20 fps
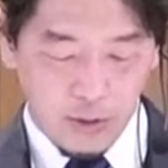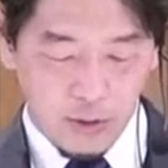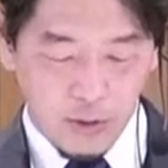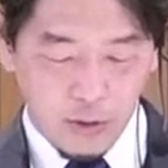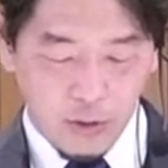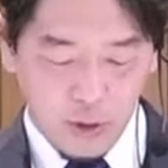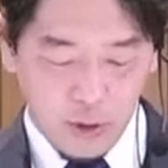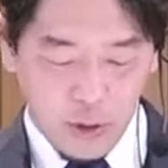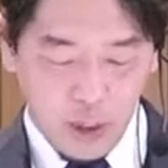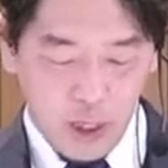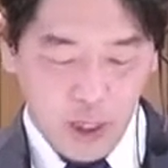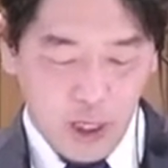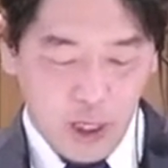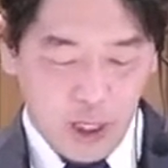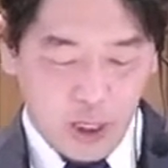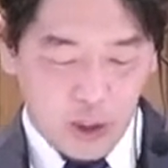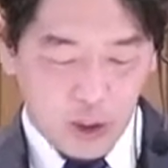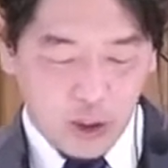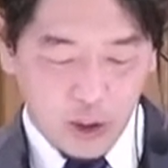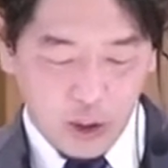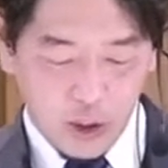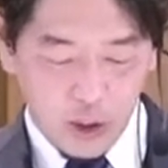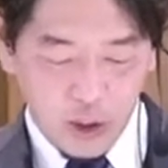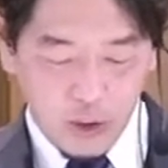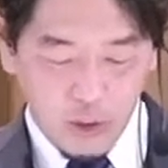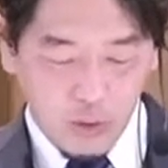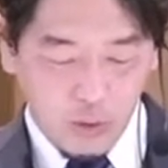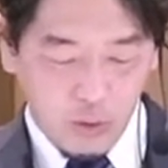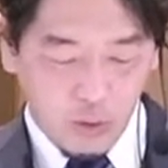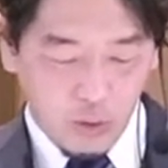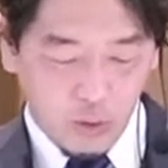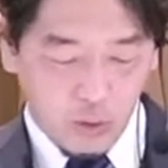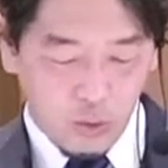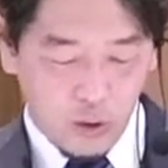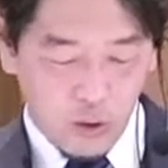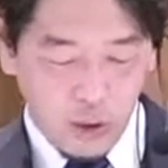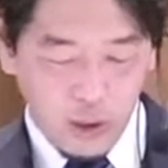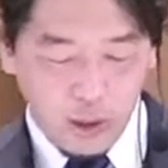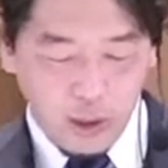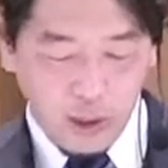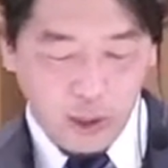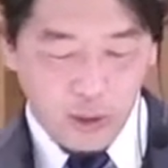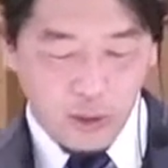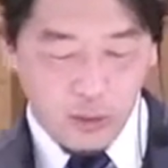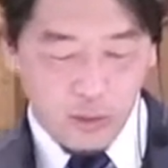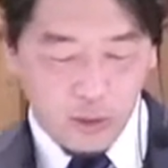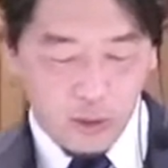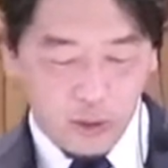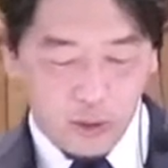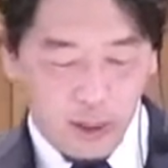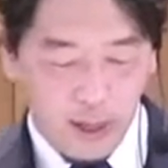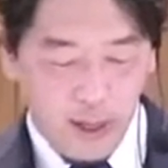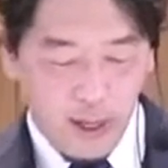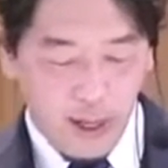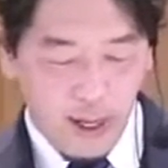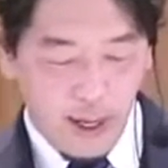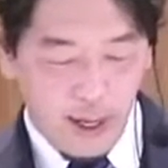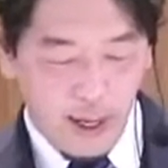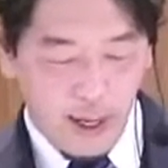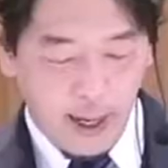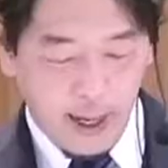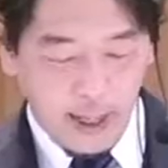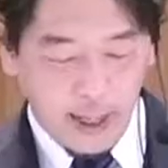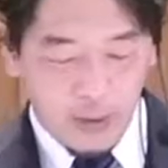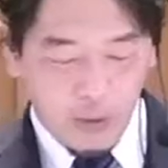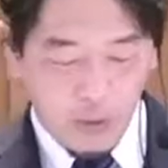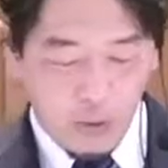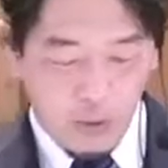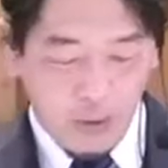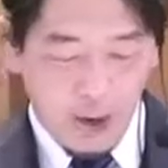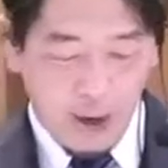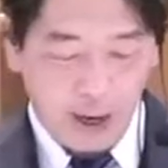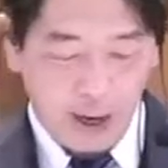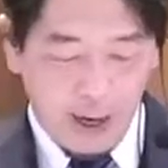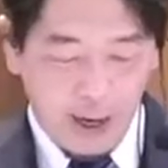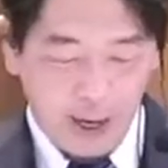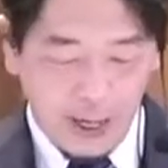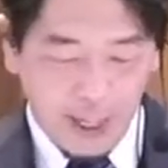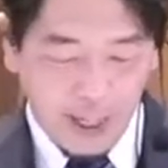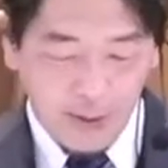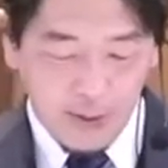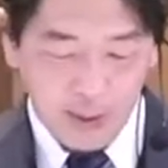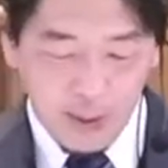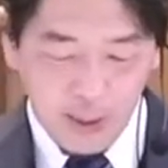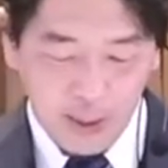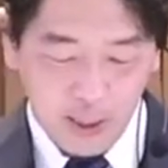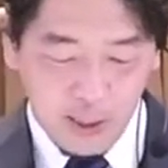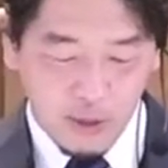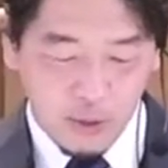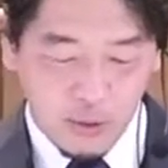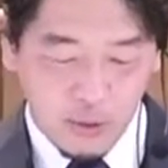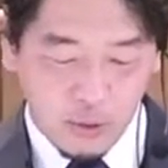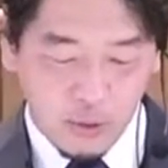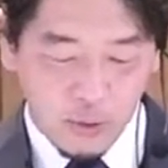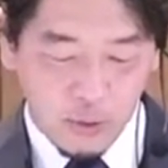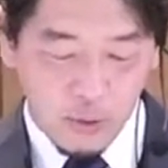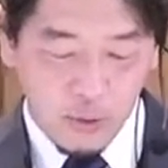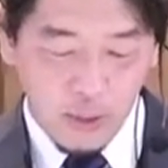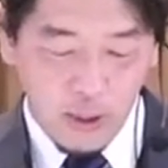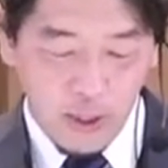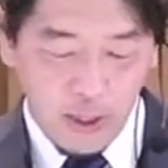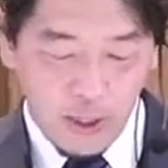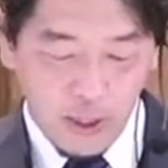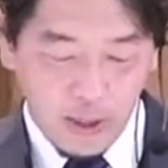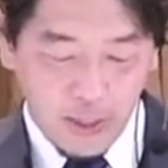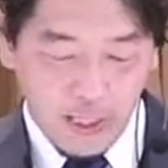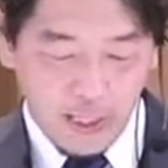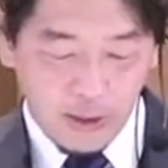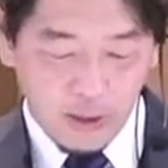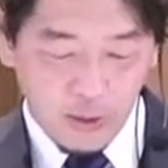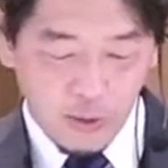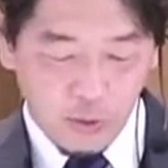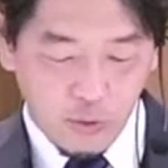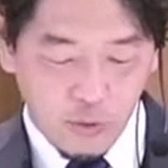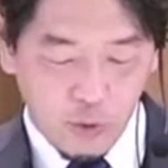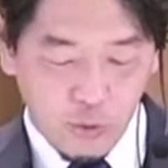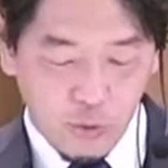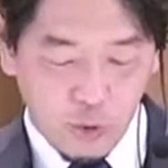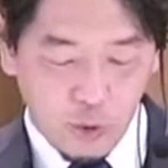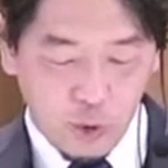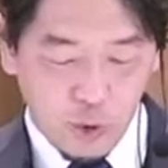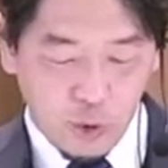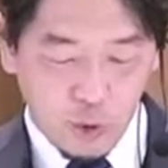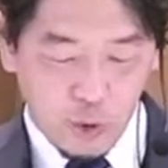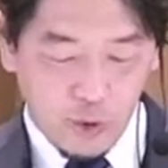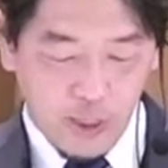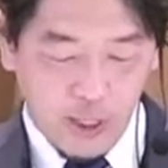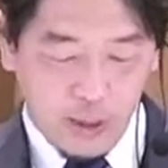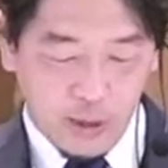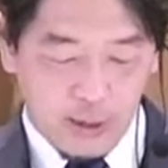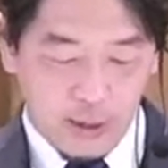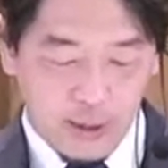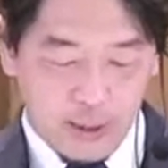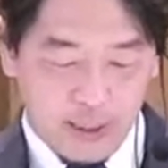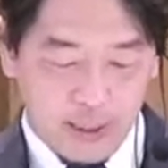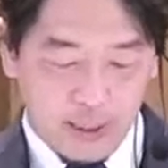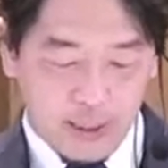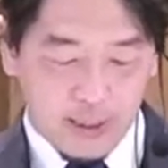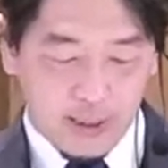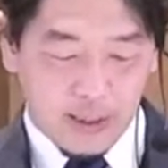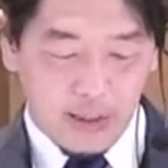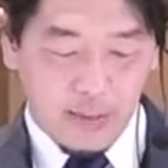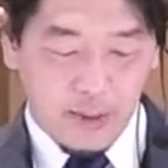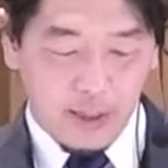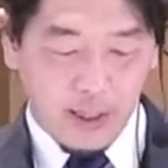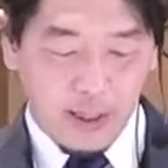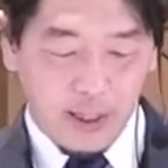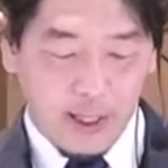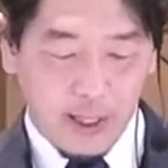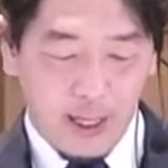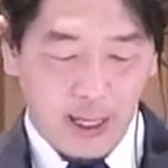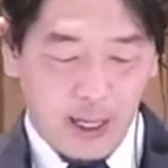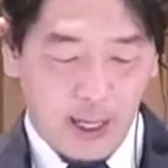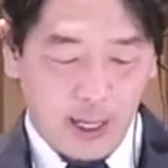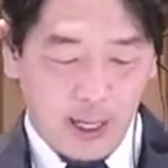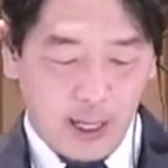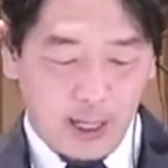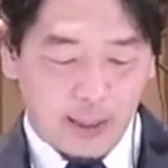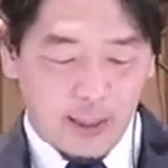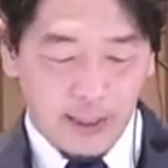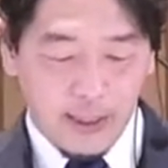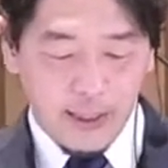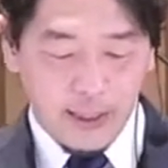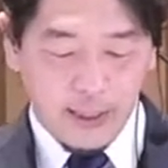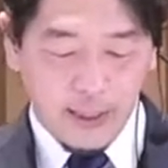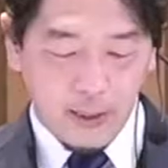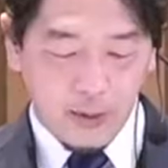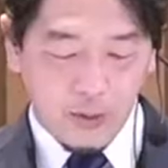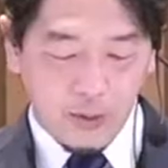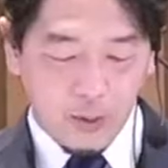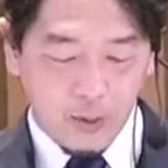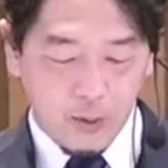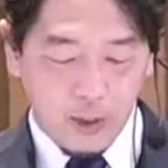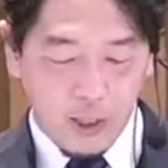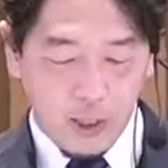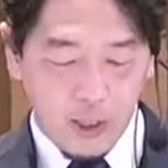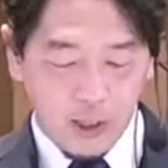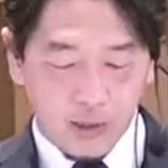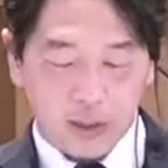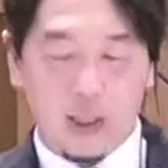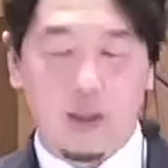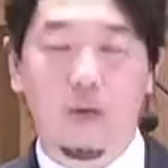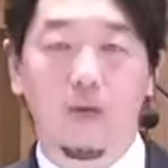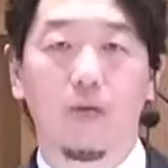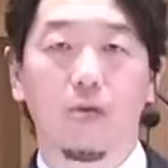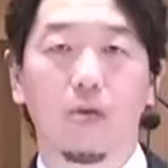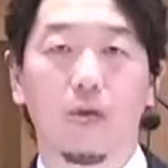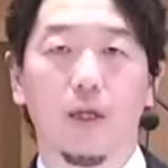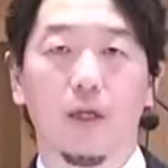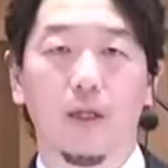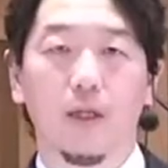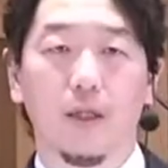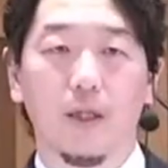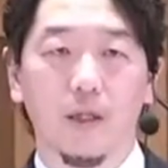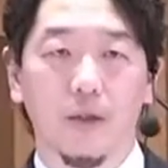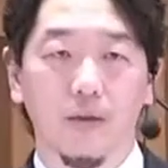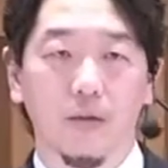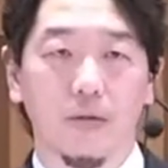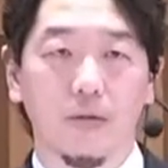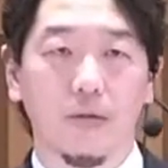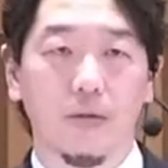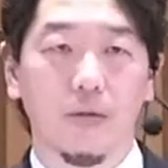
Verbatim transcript: そして信仰と忍耐をもって愛を表していくこと約束の保証であるイエス様から離れないことが勧告されている